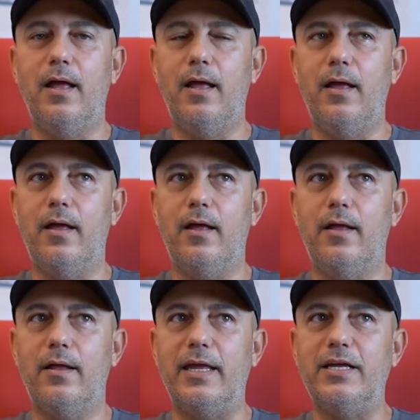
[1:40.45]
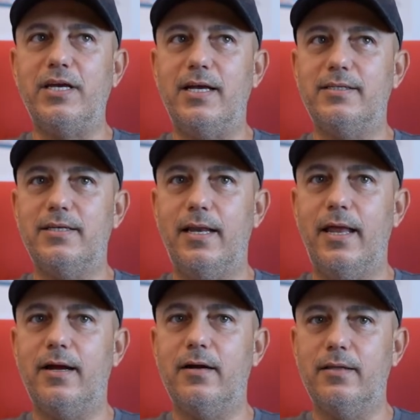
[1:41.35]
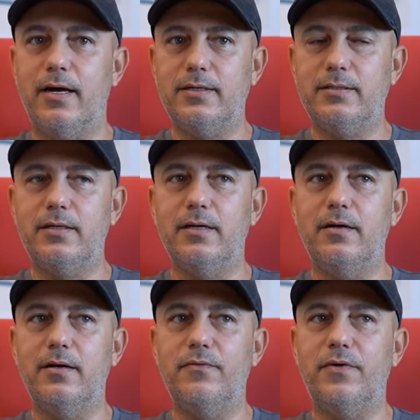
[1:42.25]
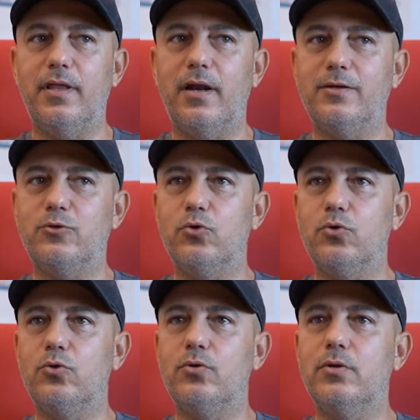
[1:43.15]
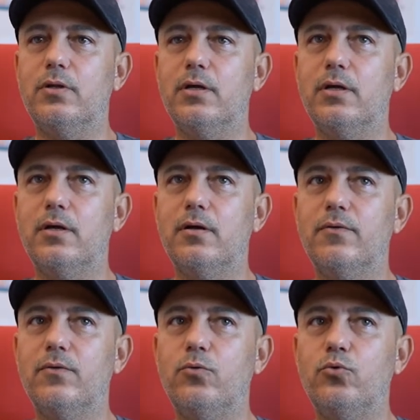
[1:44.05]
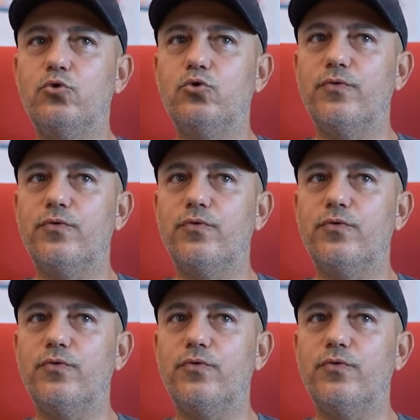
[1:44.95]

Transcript: E, geçen seneye kadar e, federasyonun 3 e,